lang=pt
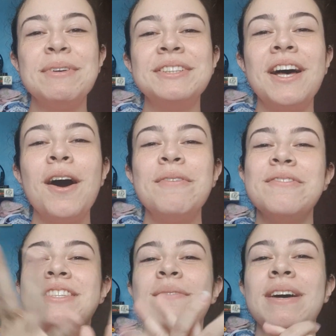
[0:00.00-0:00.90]
pessoal,
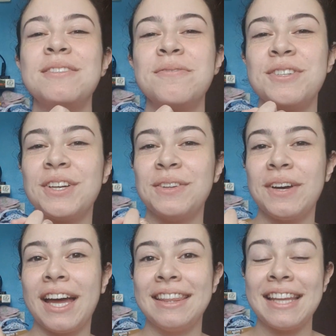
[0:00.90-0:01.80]
bem-vindos a mais um vídeo aqui no
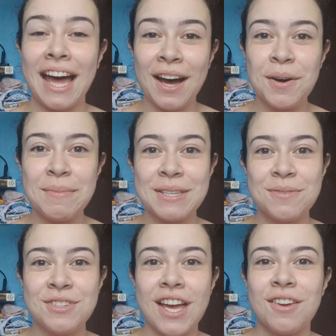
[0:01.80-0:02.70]
canal, mais
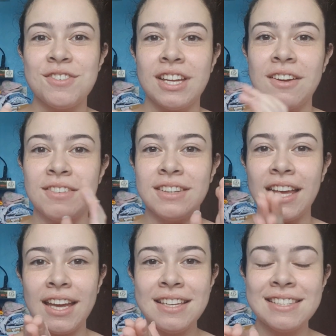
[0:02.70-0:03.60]
um diário de
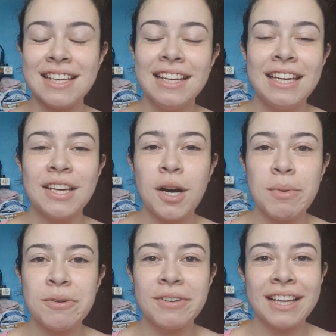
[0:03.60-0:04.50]
gravidez e
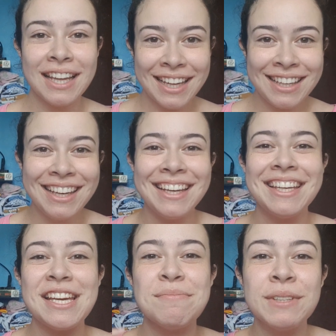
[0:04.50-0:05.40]
como eu falei
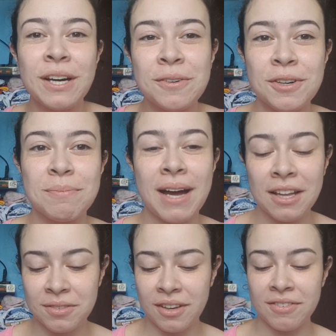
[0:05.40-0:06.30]
que ia mudar o
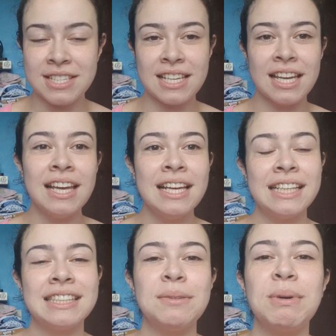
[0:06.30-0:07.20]
formato, ia fazer
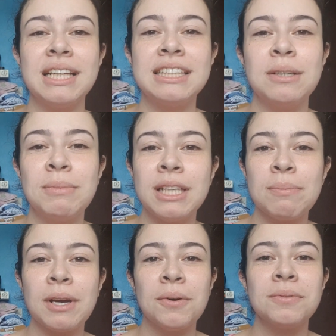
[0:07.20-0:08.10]
semana a semana
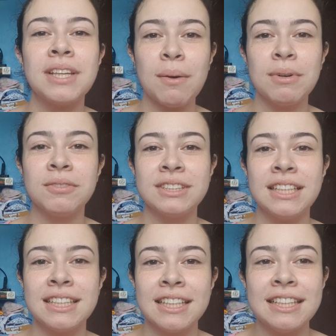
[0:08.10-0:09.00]
para contar para
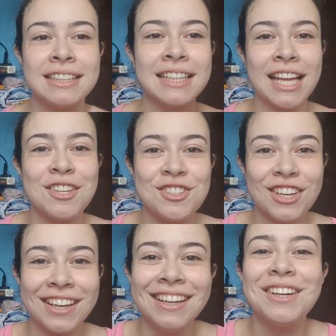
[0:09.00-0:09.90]
vocês aqui
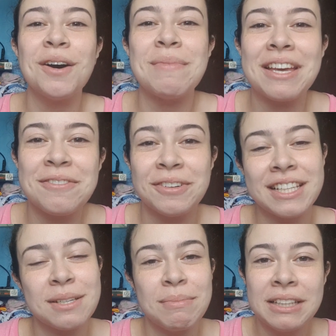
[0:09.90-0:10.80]
sentadinha como é que foi a
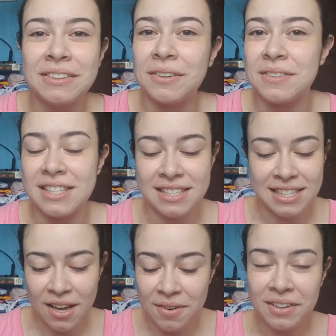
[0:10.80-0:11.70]
semana, o que
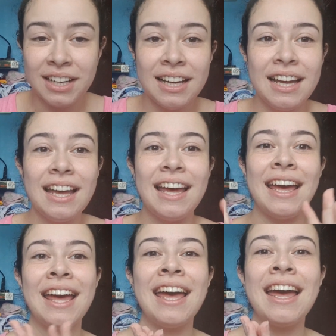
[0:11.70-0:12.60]
aconteceu
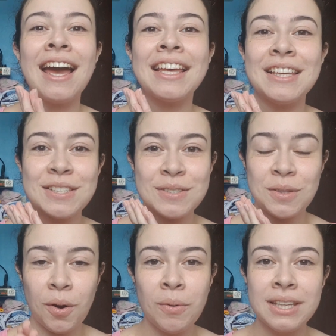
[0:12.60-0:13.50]
é, aqui
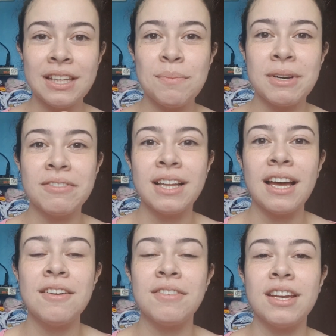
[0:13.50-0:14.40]
estou então para
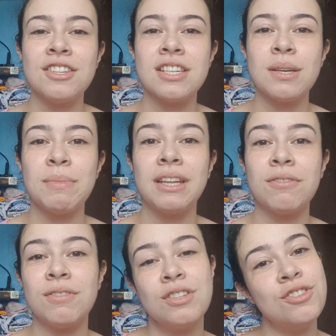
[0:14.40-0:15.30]
falar referente à
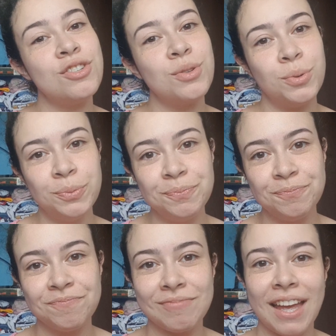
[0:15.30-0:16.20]
semana 21
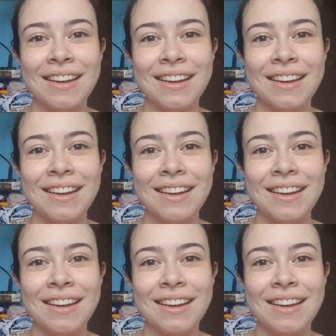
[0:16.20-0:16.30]
né,